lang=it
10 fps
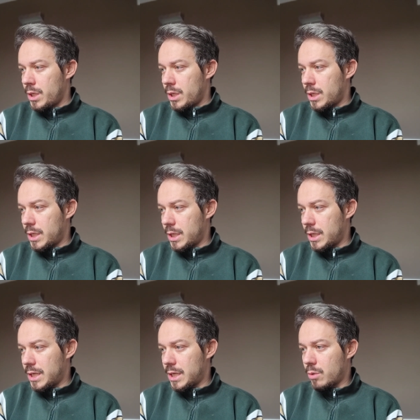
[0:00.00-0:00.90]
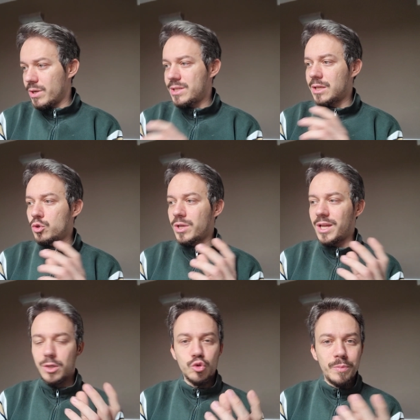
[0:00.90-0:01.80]
Eh, questa
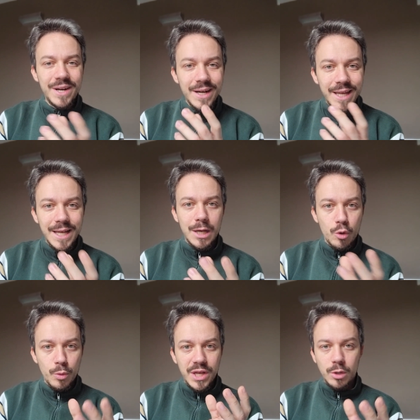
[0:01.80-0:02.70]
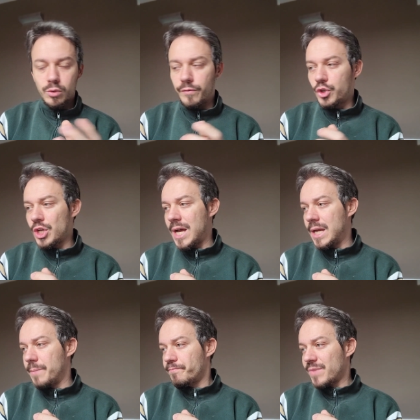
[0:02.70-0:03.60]
crea Superlega, comunicato
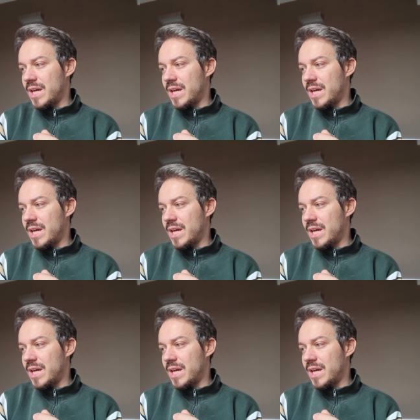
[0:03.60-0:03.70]
ufficiale,